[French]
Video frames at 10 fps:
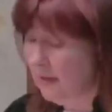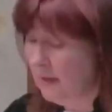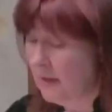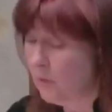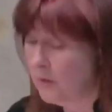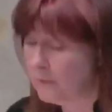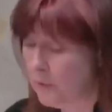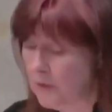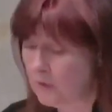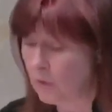
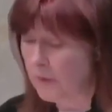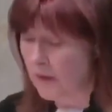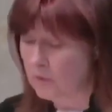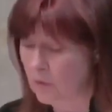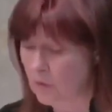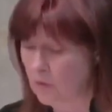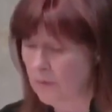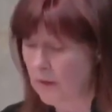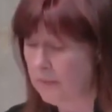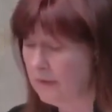L'accroissement de la température
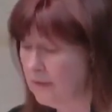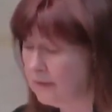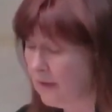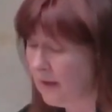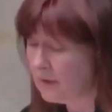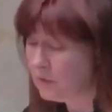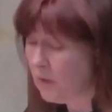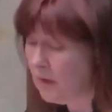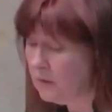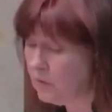globale planétaire
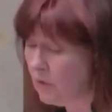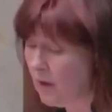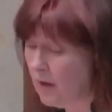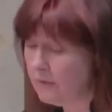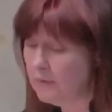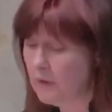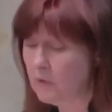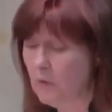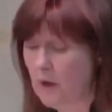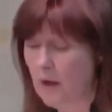actuelle est de
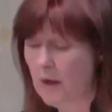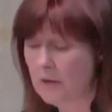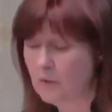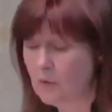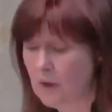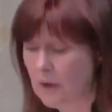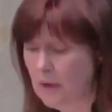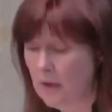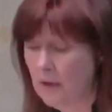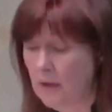1,1
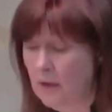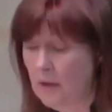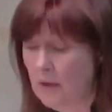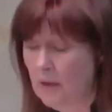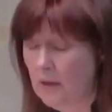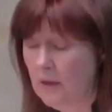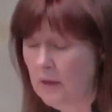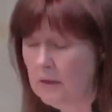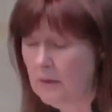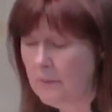degré
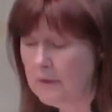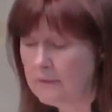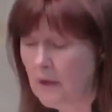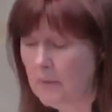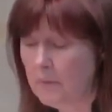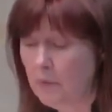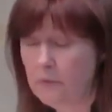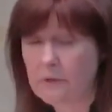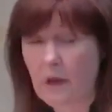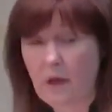et dépassera
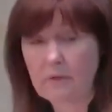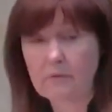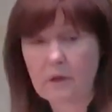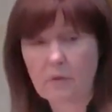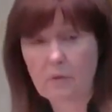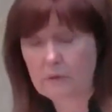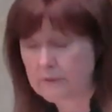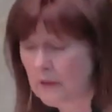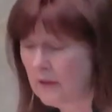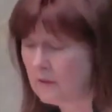plus
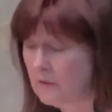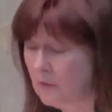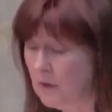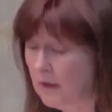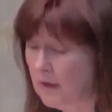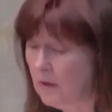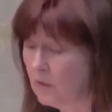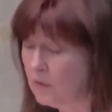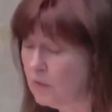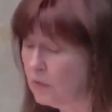1,5 degré
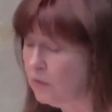au cours du